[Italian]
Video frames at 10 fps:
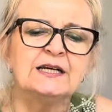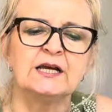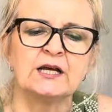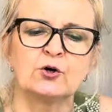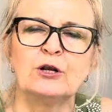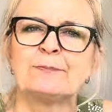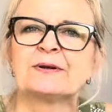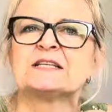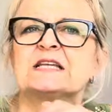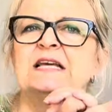eh, con la
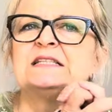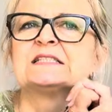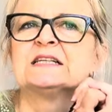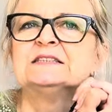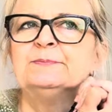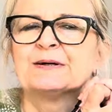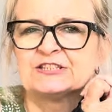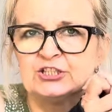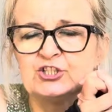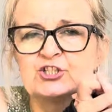presenza di
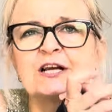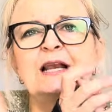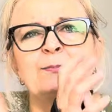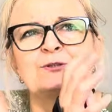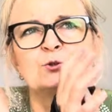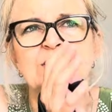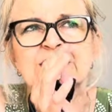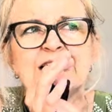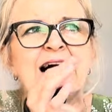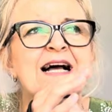Patricia, che è la padrona di
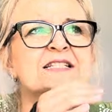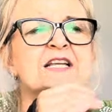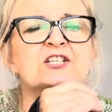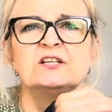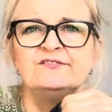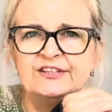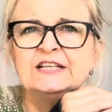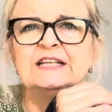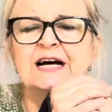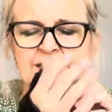casa,
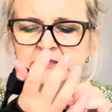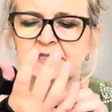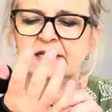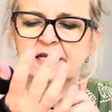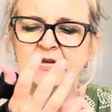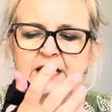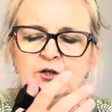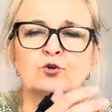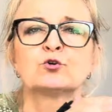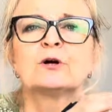Silvina, che è
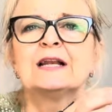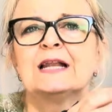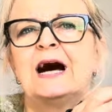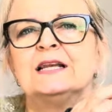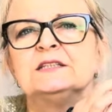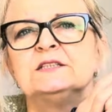il loro canale